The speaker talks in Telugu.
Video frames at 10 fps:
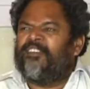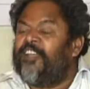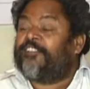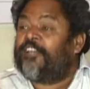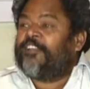
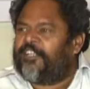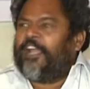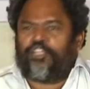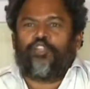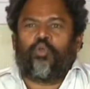నీతి
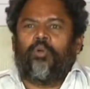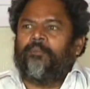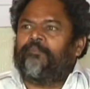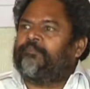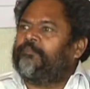నిజాయితీలతో
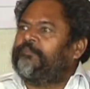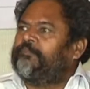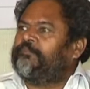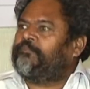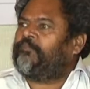
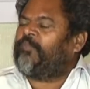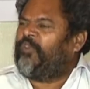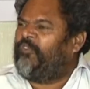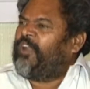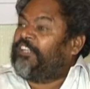
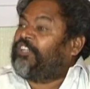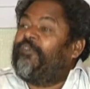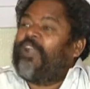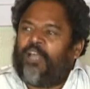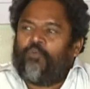వాళ్ళు నచ్చిన
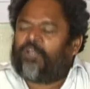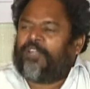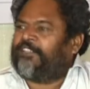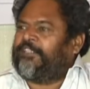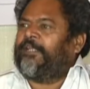వాళ్ళకే
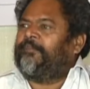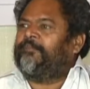ఓట్లేసి